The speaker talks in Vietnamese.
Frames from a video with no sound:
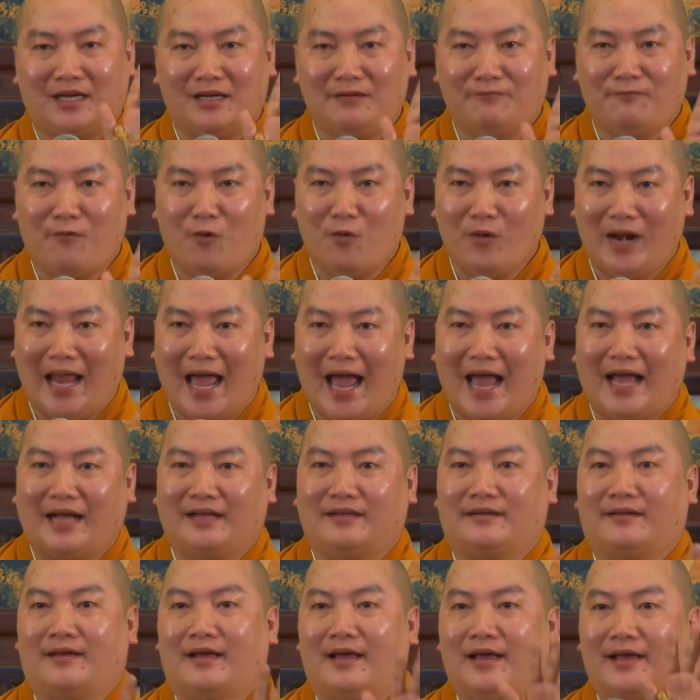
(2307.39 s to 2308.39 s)
kinh Vu
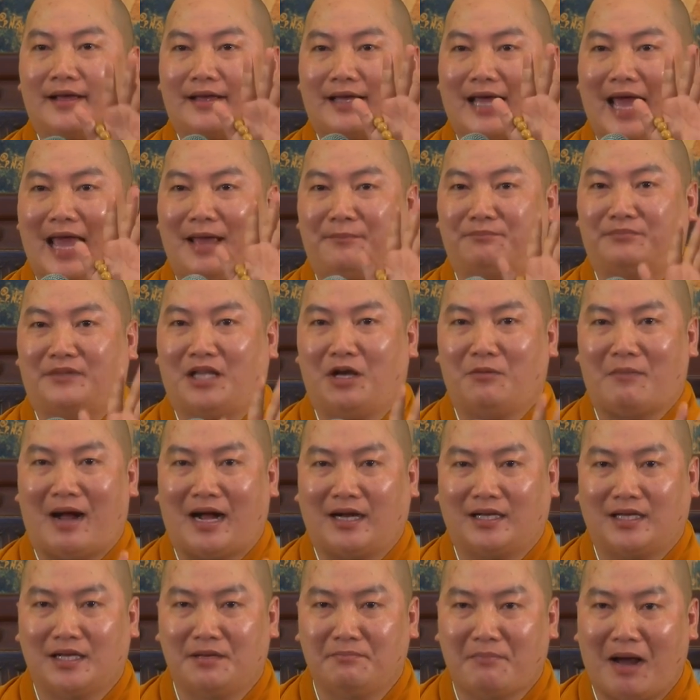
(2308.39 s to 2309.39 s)
Lan kèm theo
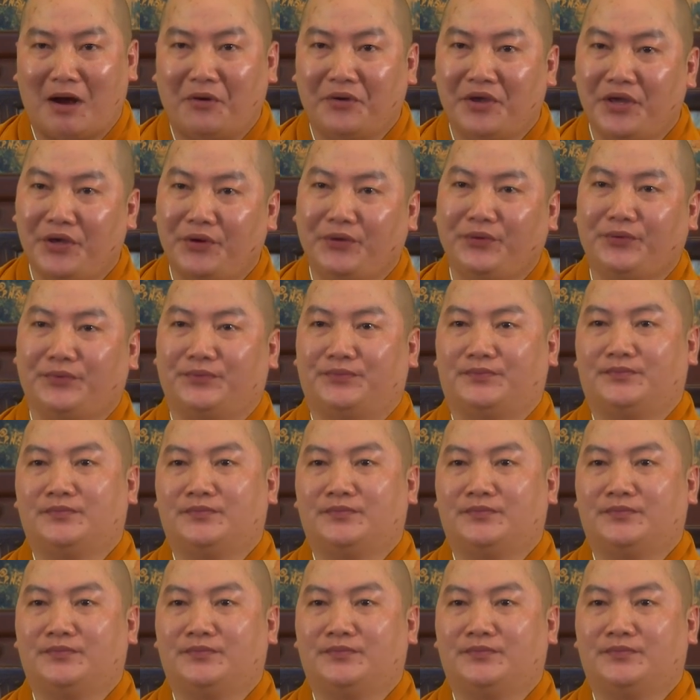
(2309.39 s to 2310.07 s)
bản kinh Báo Hiếu,